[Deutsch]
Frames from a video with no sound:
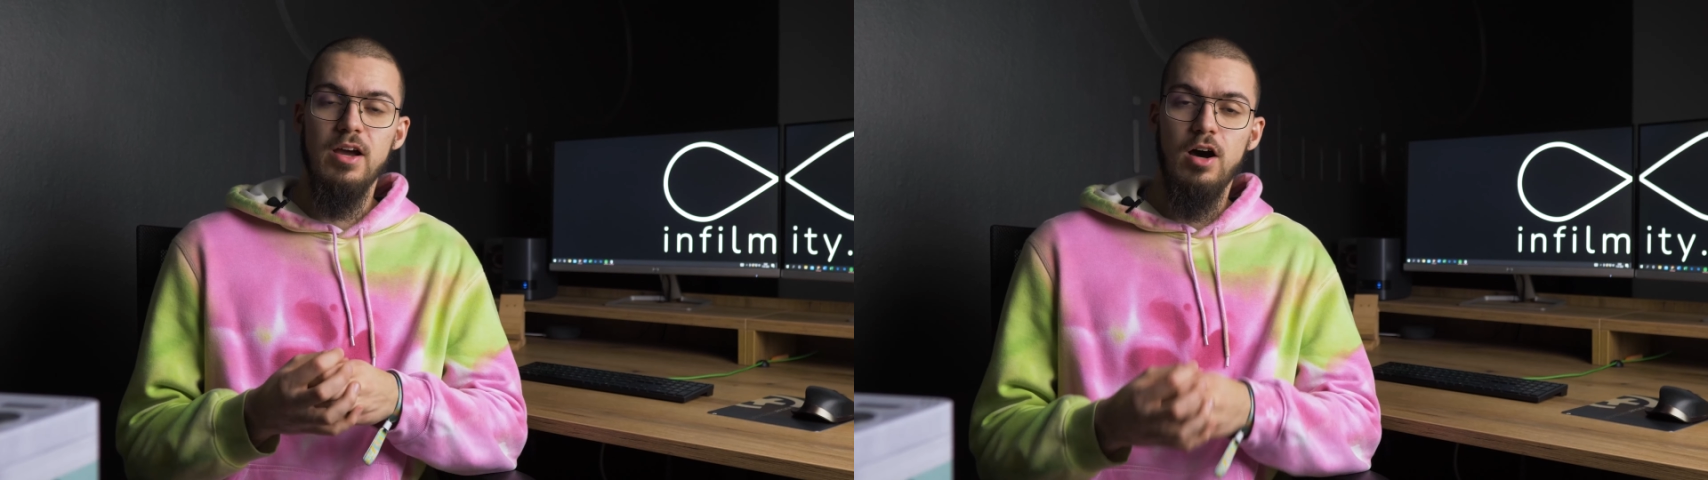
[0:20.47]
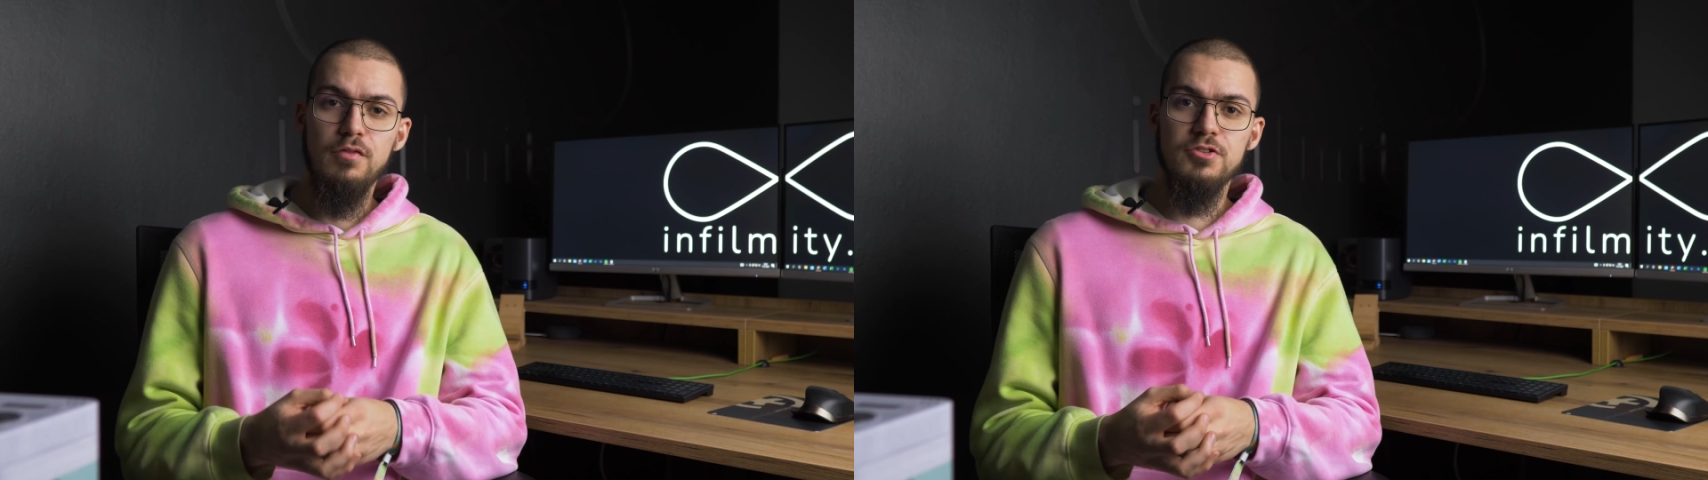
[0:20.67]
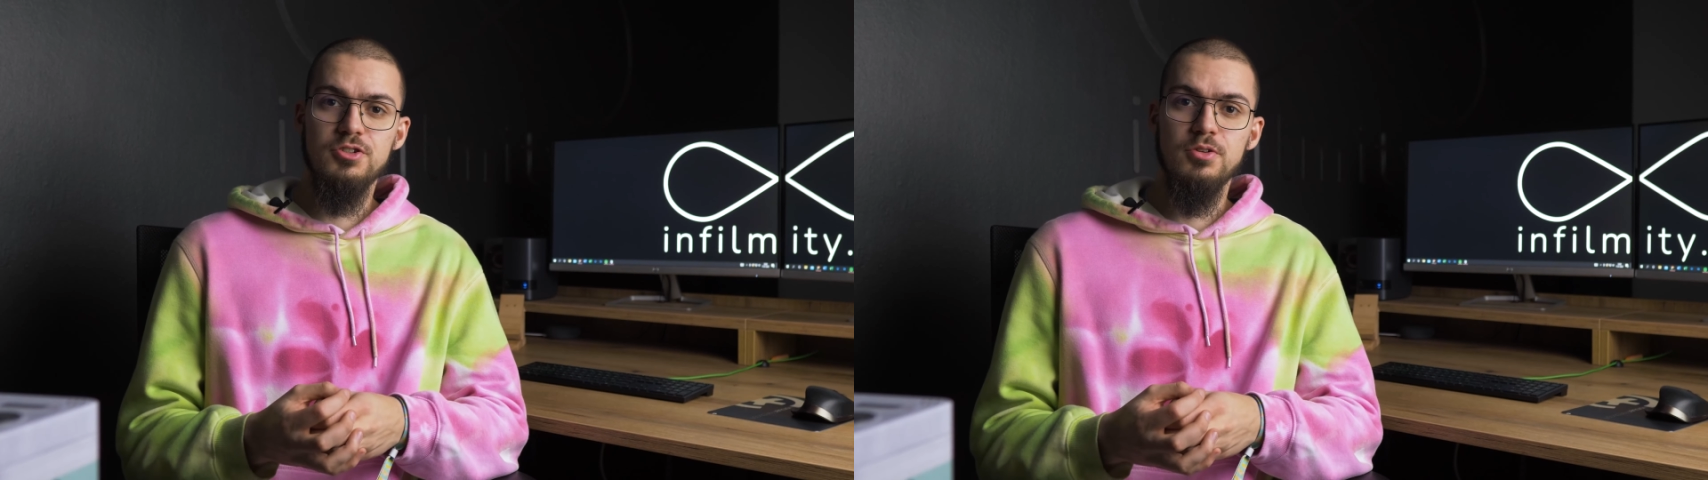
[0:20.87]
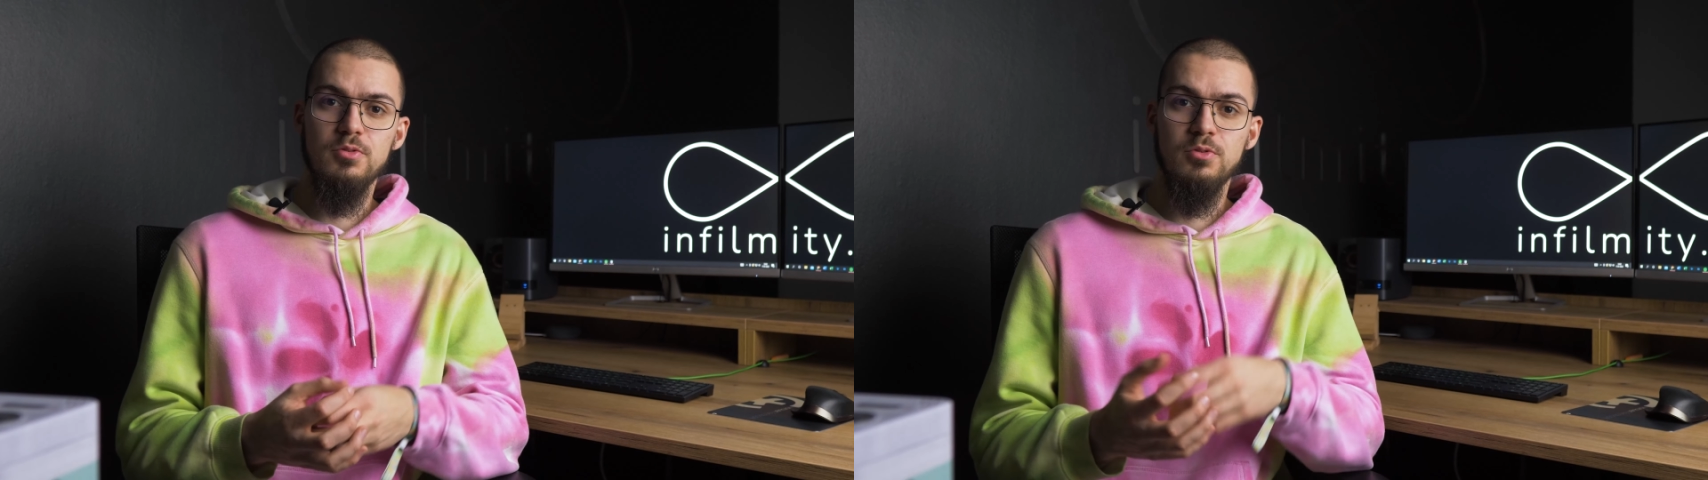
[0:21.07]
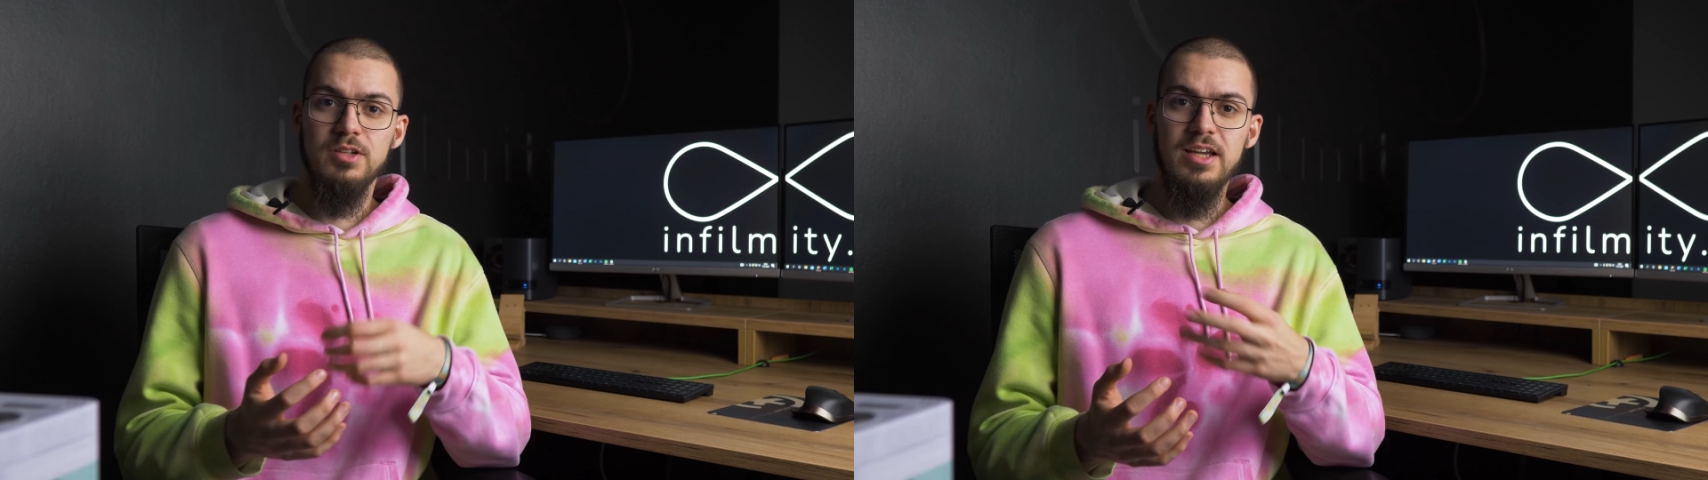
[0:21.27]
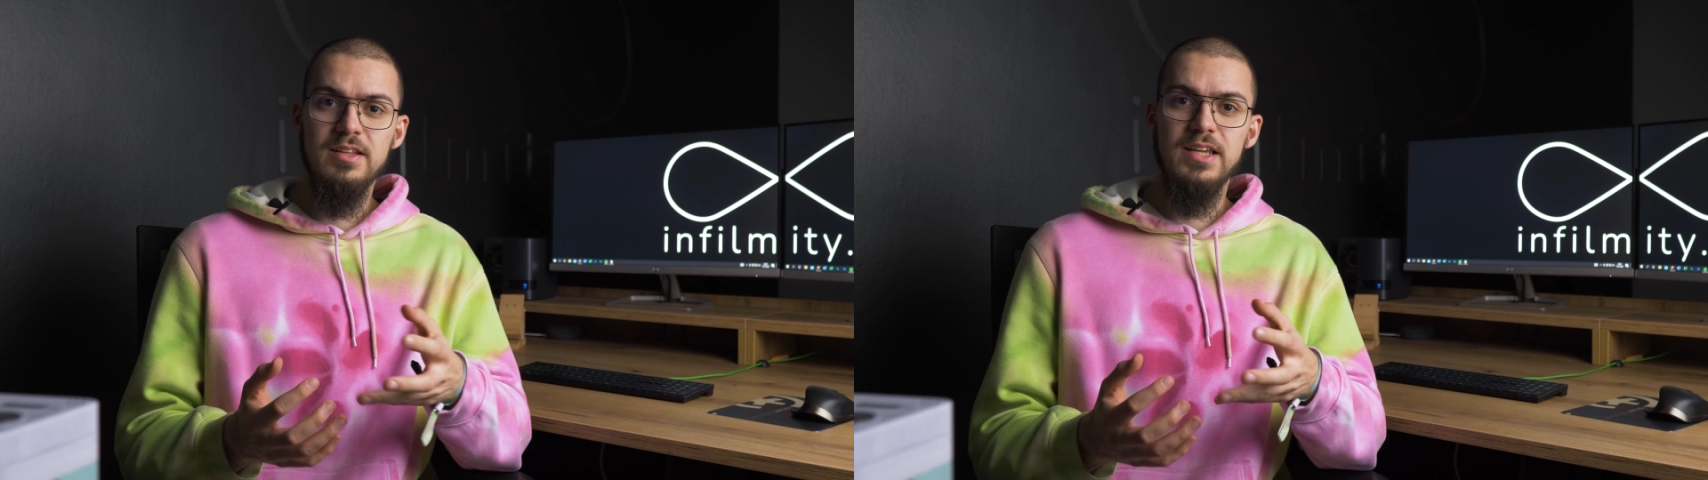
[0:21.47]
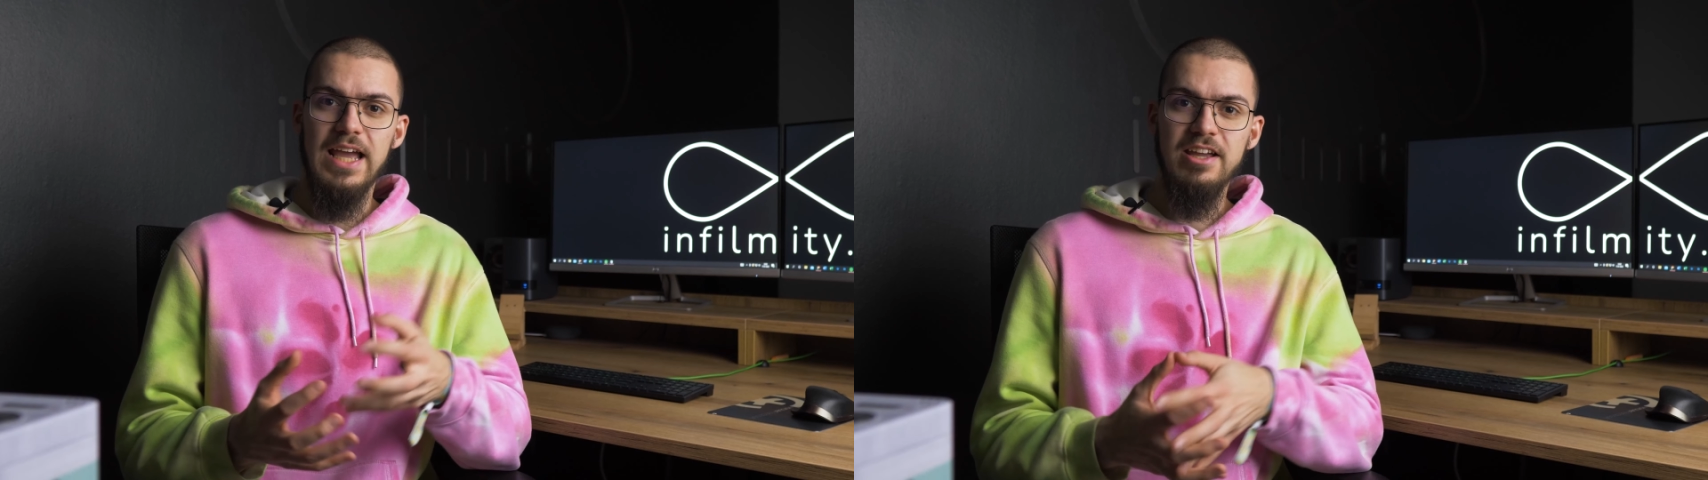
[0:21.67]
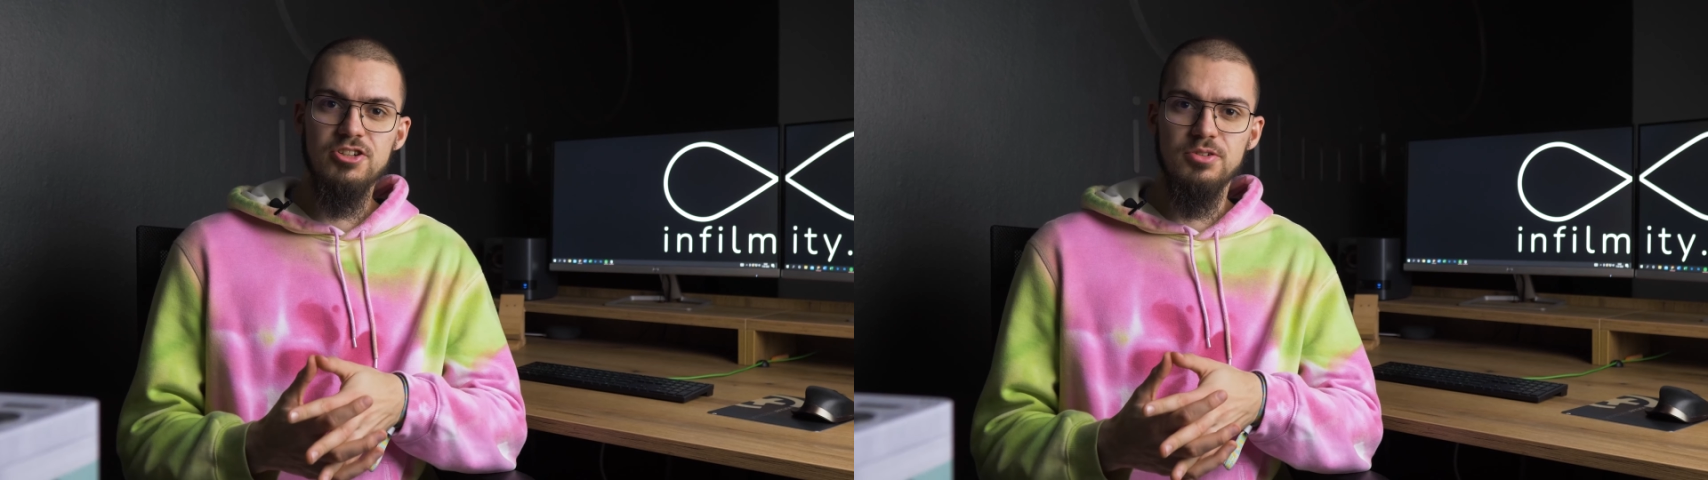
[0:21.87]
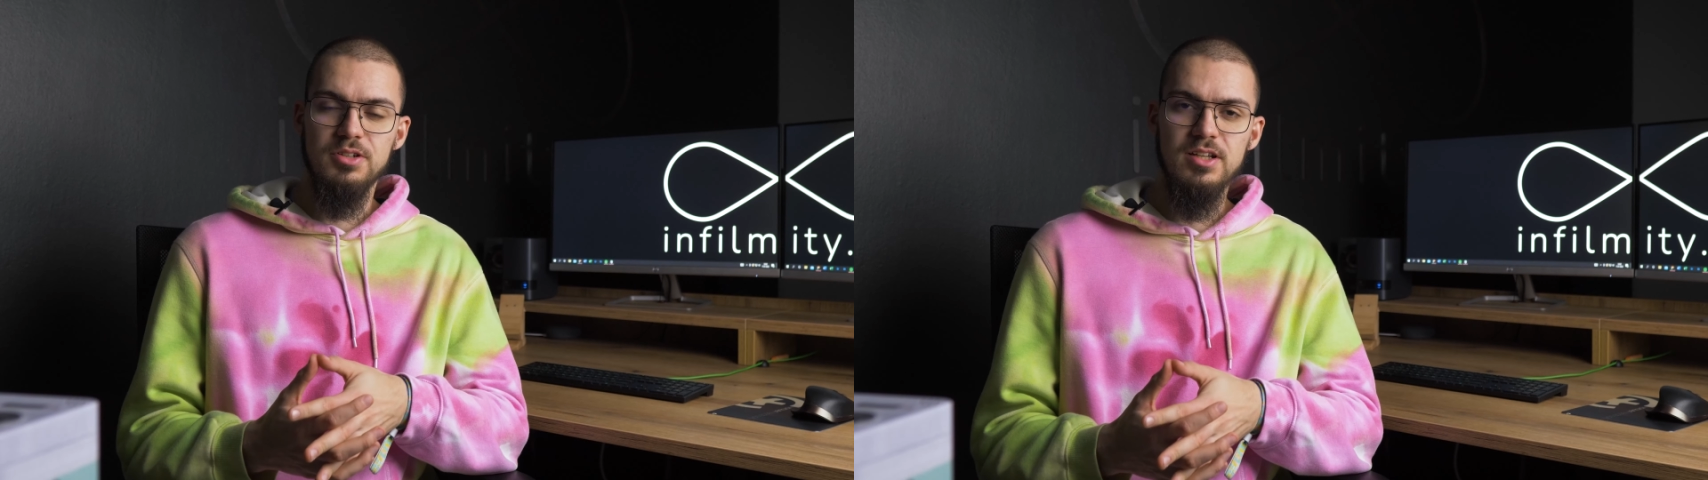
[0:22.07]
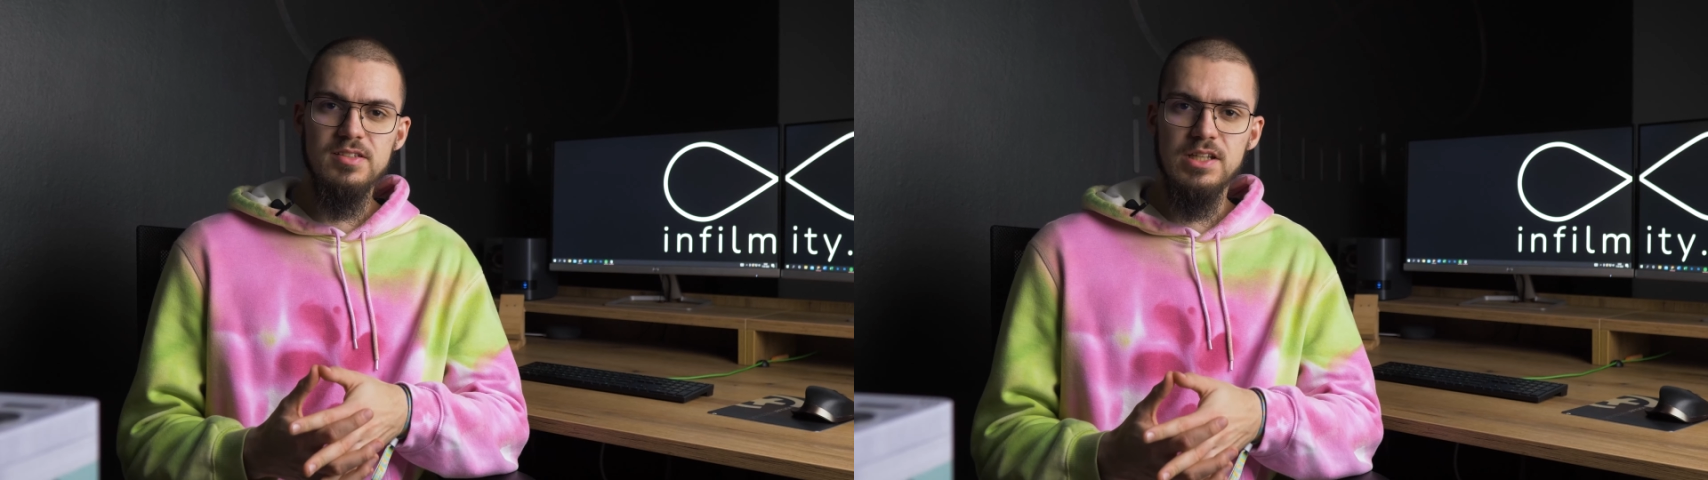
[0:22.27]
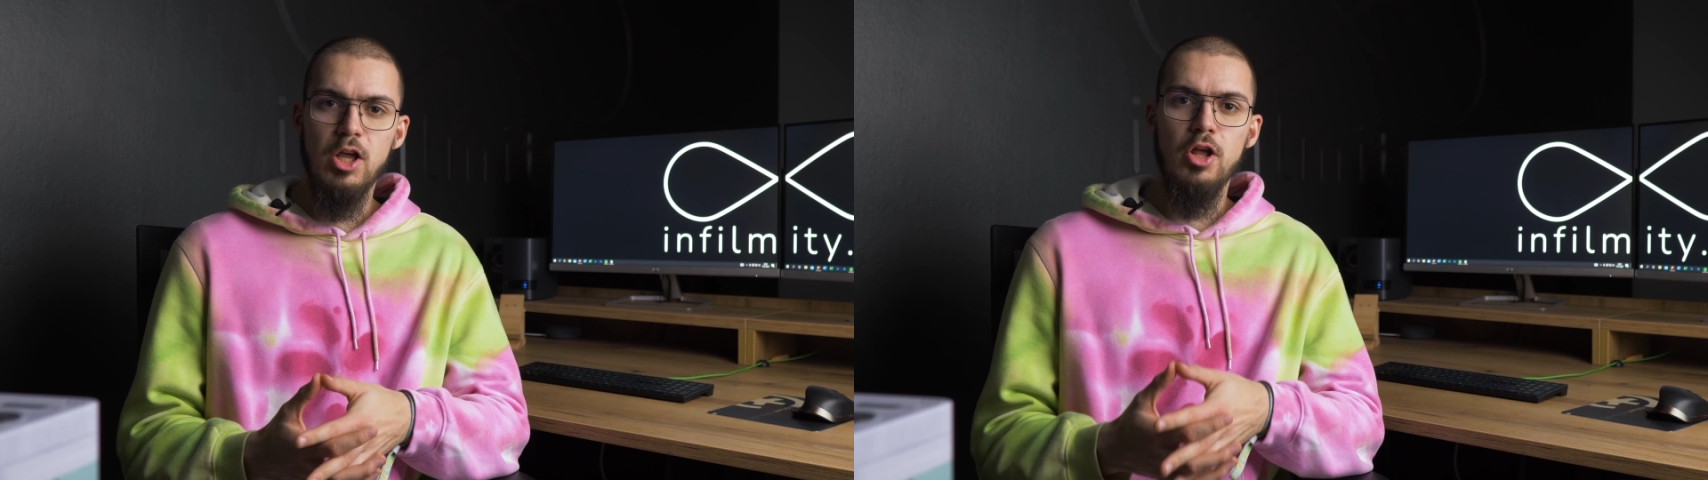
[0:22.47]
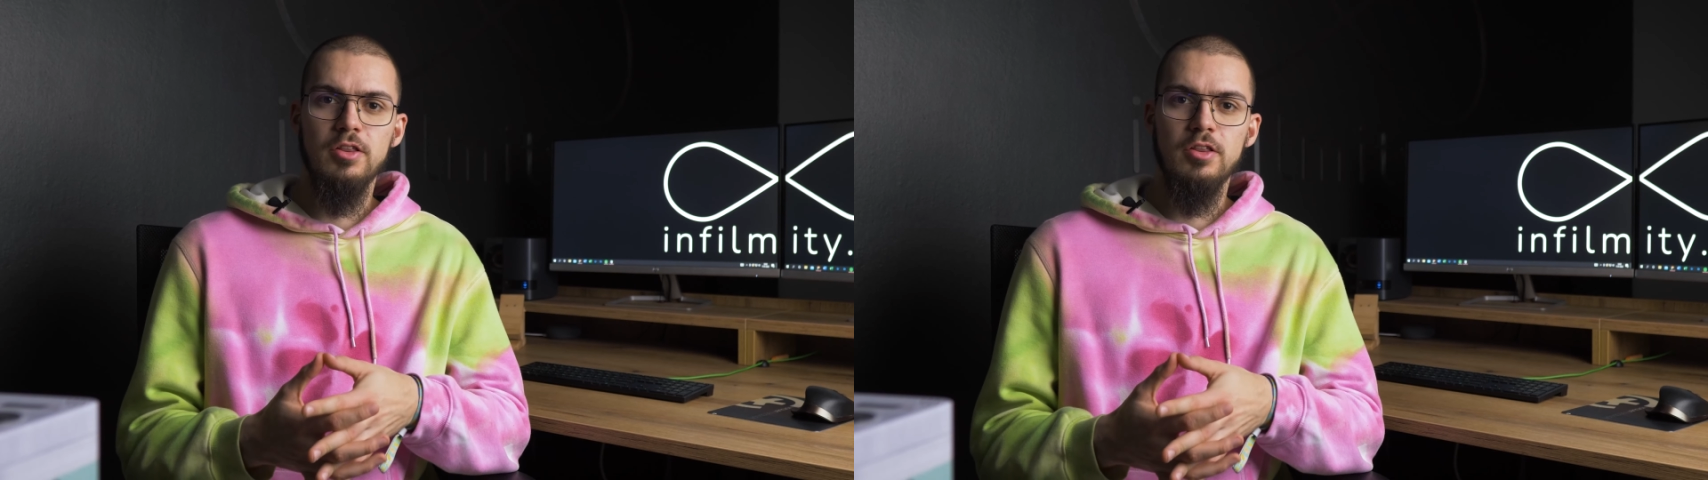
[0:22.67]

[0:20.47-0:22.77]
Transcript: aufgestellt und richtig eingestellt ist,